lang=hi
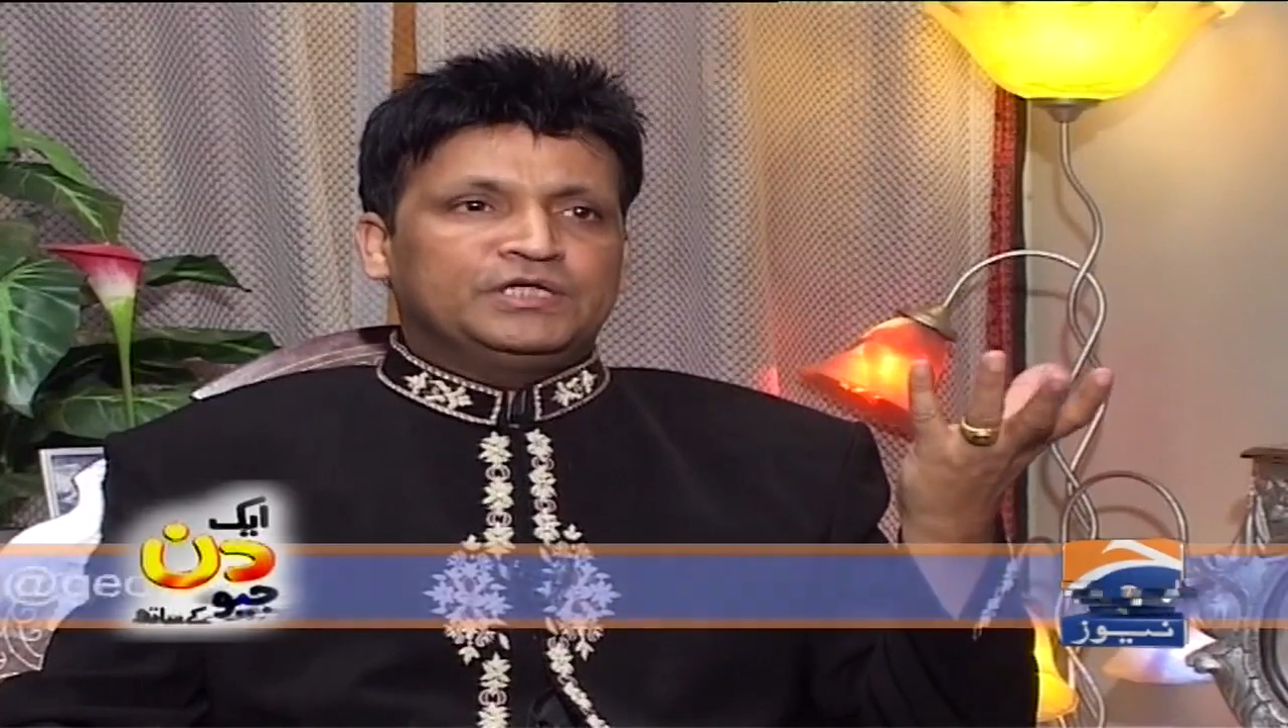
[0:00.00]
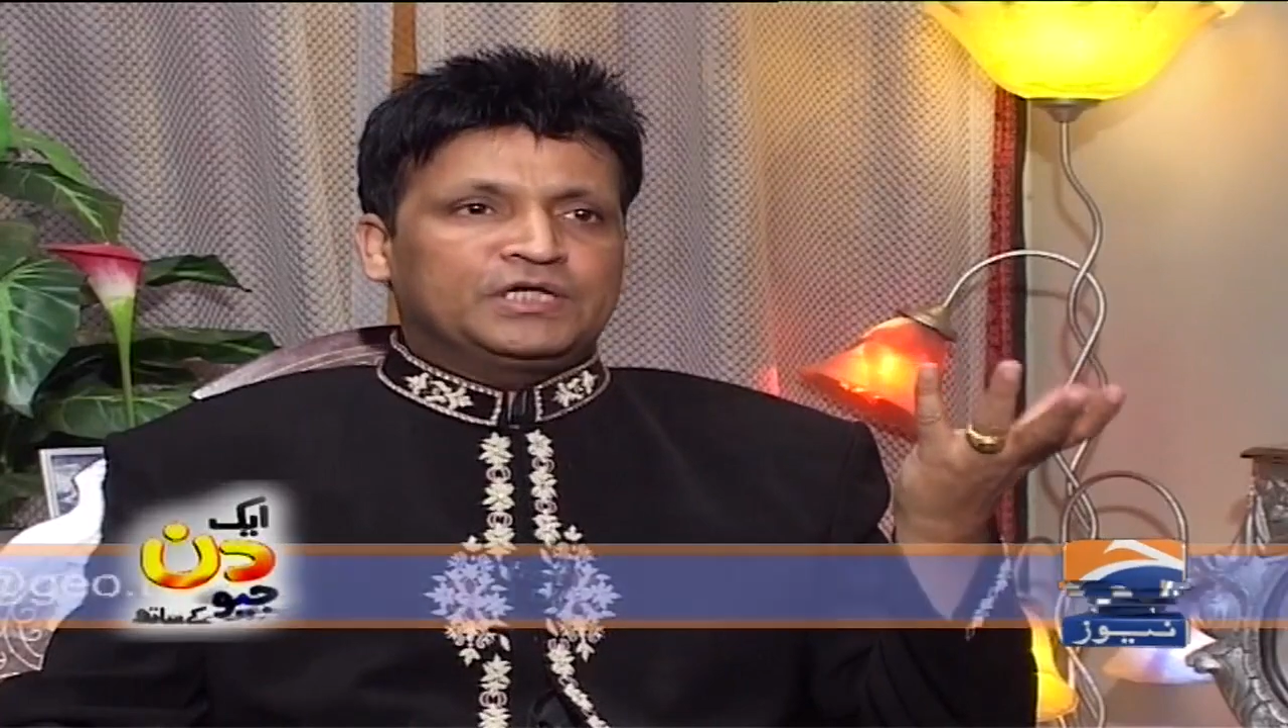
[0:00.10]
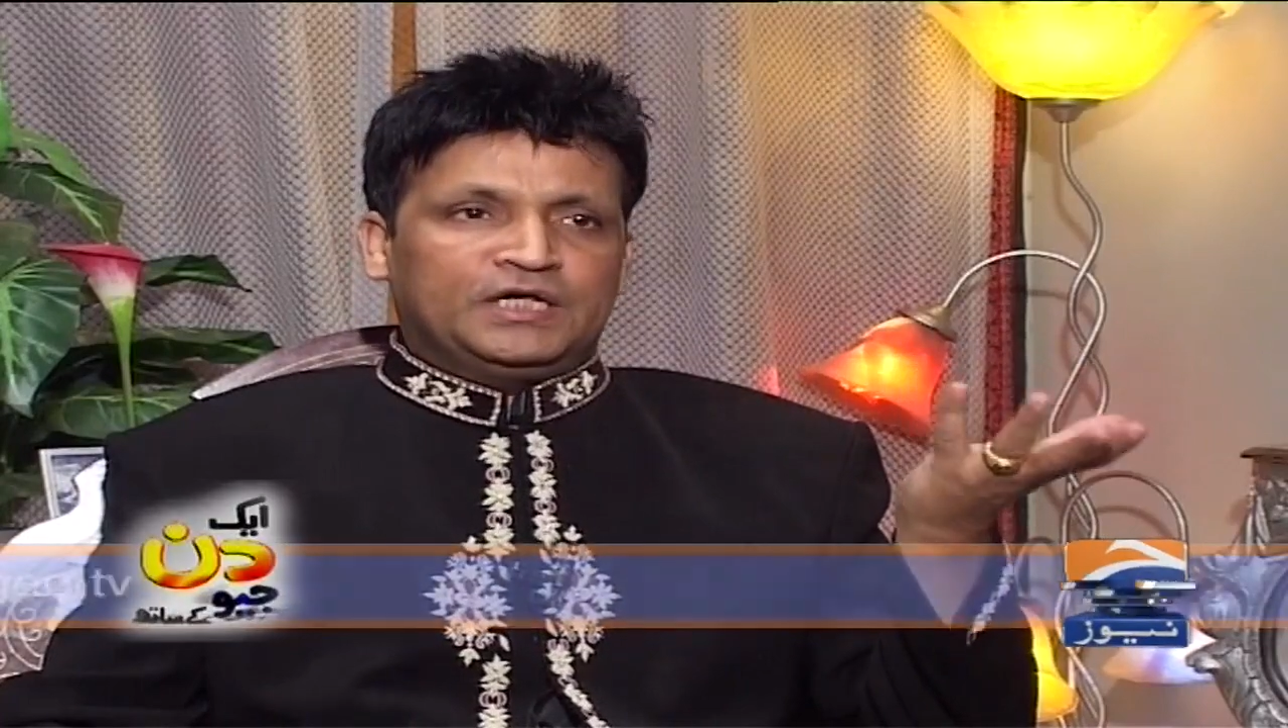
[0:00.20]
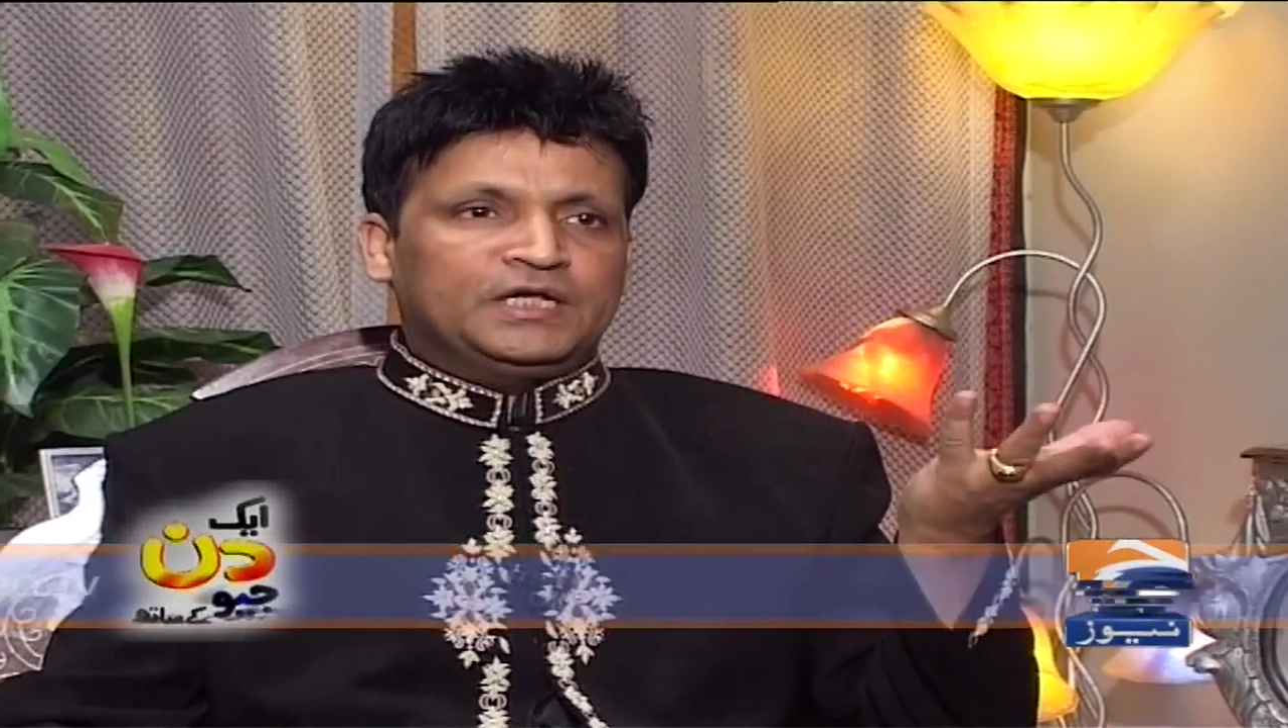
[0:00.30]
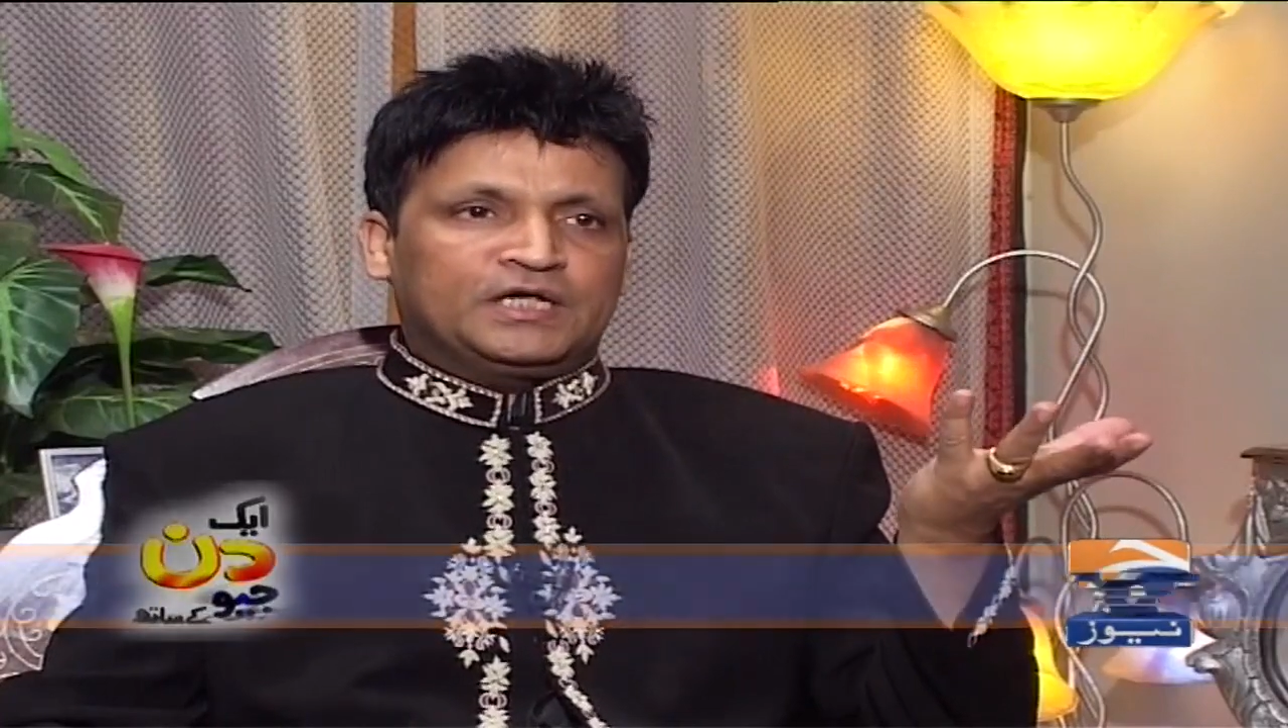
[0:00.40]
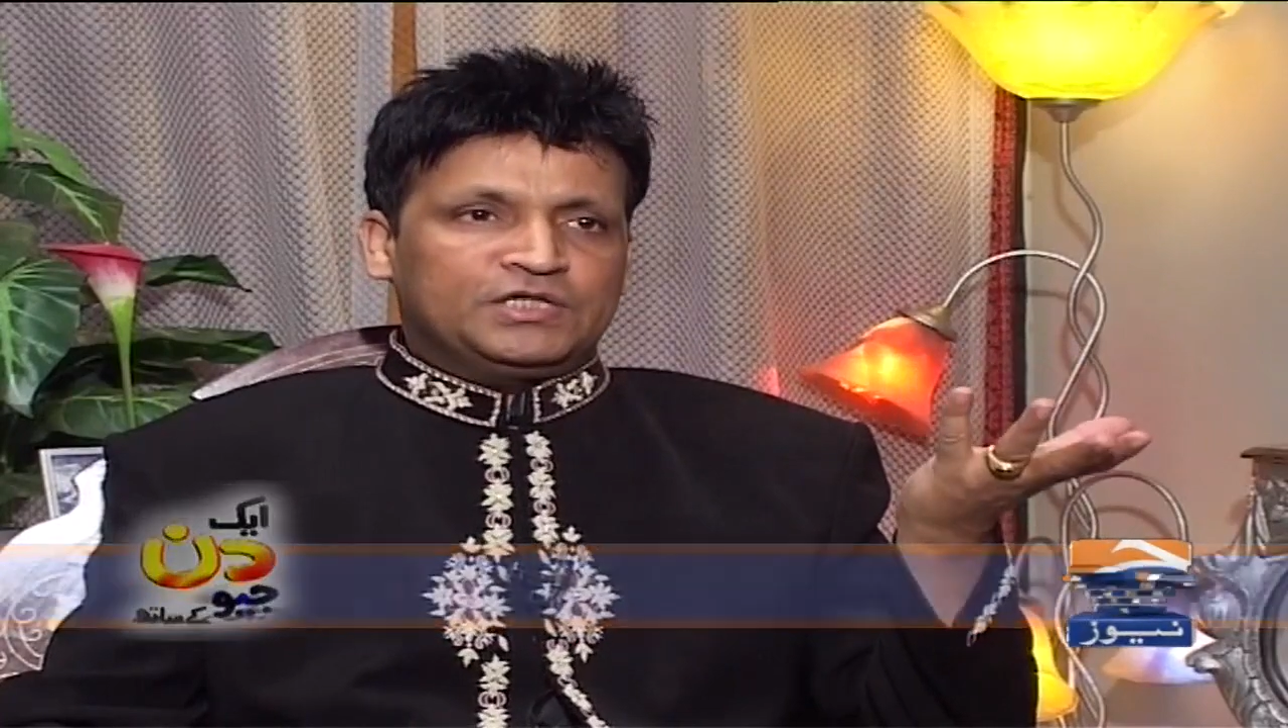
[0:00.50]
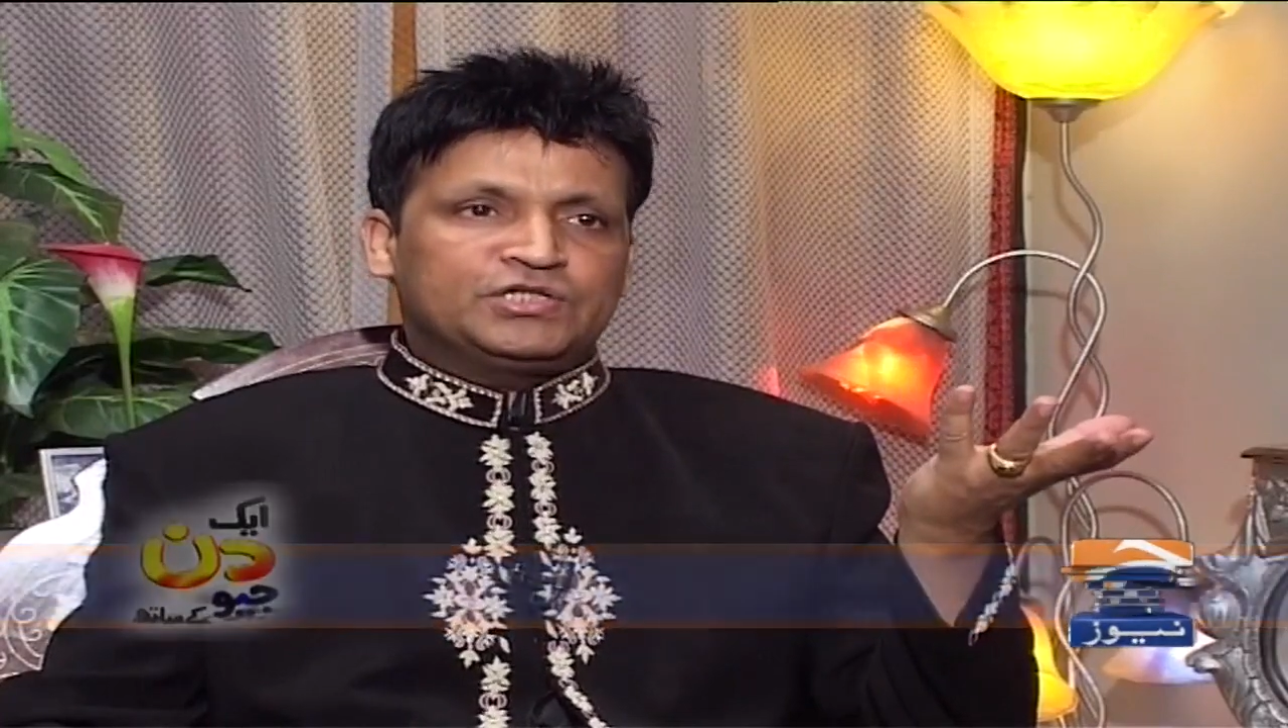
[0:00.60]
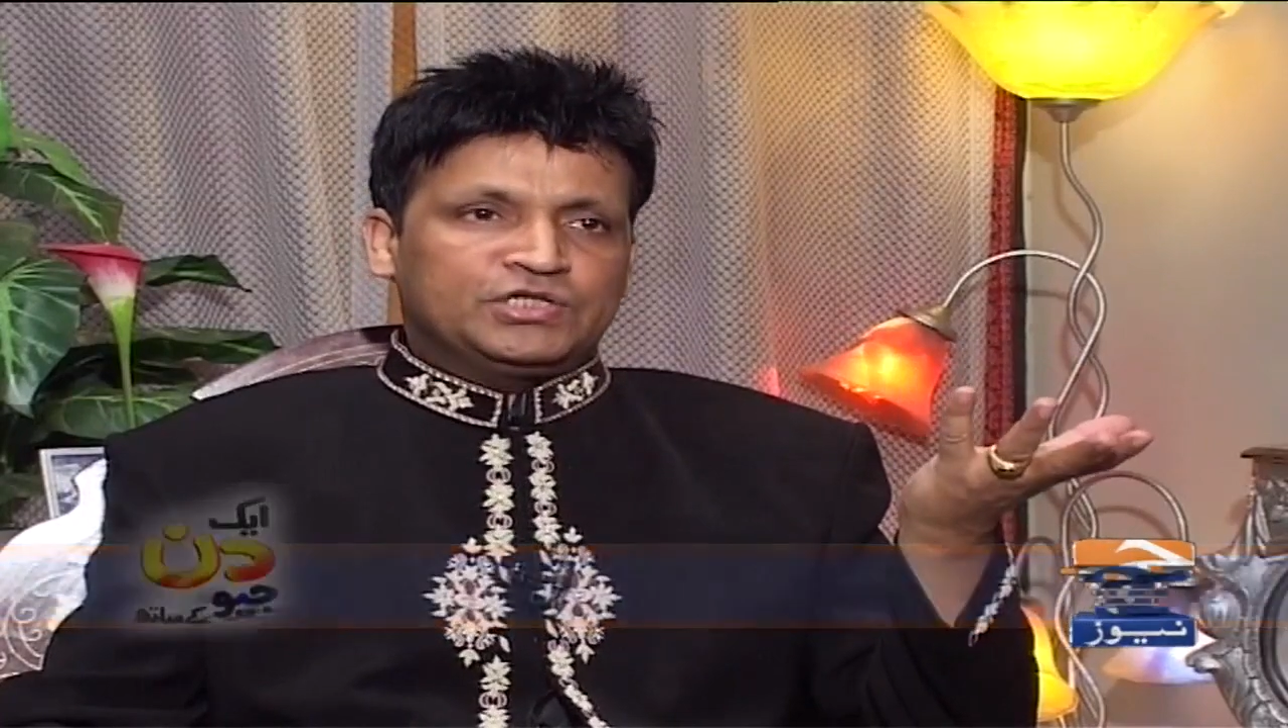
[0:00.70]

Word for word: ने कहीं ना कहीं